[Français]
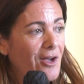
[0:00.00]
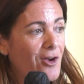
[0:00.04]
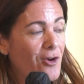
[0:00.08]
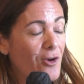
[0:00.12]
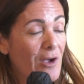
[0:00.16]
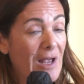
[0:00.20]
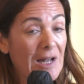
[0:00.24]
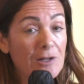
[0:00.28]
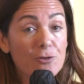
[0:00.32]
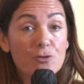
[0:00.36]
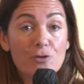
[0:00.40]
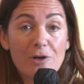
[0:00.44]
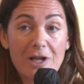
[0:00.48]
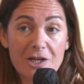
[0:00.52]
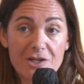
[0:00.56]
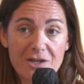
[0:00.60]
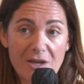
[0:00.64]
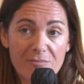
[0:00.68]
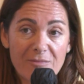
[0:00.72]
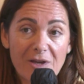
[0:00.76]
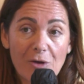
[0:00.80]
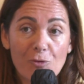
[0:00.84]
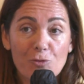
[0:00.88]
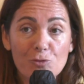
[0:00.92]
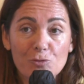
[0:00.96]
Euh, elle ne l'a
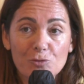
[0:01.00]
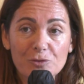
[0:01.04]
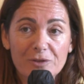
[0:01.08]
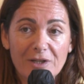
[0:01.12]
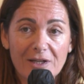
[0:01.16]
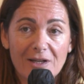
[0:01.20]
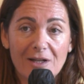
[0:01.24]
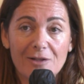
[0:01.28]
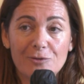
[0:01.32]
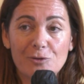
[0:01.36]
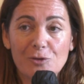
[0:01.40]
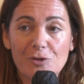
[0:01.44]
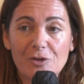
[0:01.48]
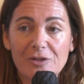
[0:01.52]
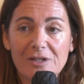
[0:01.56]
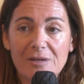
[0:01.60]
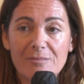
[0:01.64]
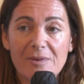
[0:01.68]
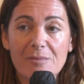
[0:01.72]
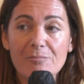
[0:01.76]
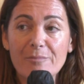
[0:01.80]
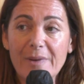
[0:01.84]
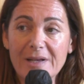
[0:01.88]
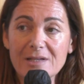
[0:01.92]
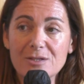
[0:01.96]
jamais rencontré, elle ne connaît
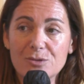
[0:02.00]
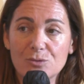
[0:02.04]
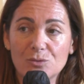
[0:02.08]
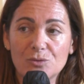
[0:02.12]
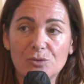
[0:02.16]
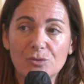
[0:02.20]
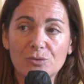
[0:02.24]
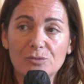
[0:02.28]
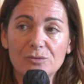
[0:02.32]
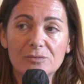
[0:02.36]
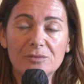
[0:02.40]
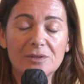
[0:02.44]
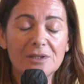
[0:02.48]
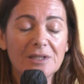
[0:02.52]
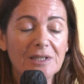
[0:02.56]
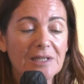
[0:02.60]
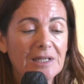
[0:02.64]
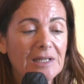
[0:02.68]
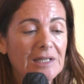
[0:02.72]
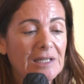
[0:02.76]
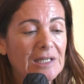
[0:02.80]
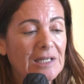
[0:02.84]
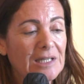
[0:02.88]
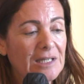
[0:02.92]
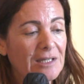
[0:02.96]
même pas son nom.
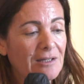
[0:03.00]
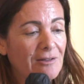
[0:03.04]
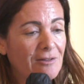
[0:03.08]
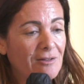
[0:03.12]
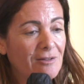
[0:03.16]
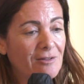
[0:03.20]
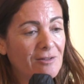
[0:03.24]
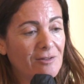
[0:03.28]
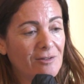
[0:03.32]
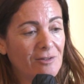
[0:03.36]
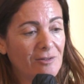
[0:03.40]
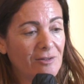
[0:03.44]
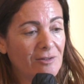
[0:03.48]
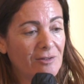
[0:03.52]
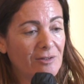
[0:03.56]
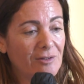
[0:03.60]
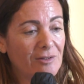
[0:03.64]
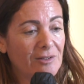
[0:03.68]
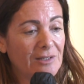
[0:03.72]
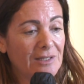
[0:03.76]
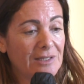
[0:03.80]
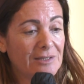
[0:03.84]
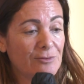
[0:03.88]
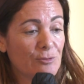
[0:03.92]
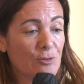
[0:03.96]

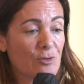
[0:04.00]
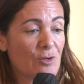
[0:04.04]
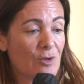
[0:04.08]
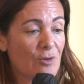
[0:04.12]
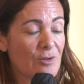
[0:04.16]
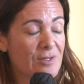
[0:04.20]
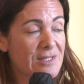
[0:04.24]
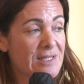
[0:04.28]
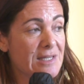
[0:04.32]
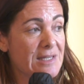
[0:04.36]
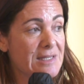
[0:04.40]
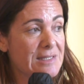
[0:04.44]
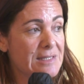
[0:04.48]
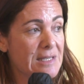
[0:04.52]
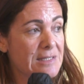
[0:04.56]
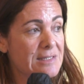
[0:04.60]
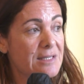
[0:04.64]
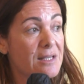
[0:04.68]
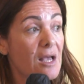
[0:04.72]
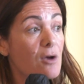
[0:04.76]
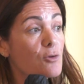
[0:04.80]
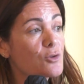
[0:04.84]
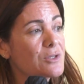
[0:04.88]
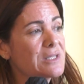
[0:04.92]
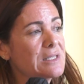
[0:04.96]
Euh, et donc, c'est
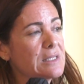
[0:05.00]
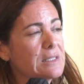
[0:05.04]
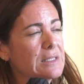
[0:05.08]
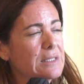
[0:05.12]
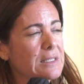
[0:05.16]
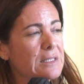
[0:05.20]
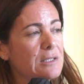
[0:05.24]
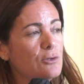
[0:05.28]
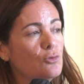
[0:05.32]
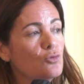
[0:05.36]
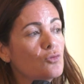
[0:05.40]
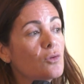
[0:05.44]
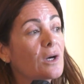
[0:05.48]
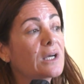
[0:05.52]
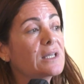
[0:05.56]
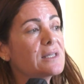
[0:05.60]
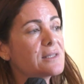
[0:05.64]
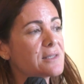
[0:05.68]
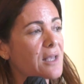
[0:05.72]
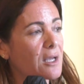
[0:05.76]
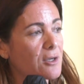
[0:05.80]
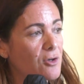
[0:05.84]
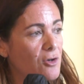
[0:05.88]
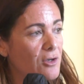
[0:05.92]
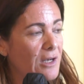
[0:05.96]
ça aussi qui nourrit
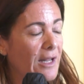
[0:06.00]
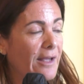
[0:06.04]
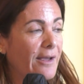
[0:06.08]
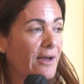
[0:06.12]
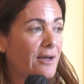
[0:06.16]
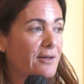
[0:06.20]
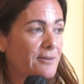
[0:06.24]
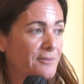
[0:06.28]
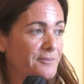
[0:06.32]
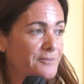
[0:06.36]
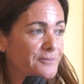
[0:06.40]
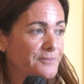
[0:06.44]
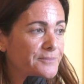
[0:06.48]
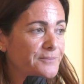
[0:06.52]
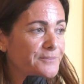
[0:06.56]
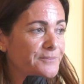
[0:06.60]
sa colère.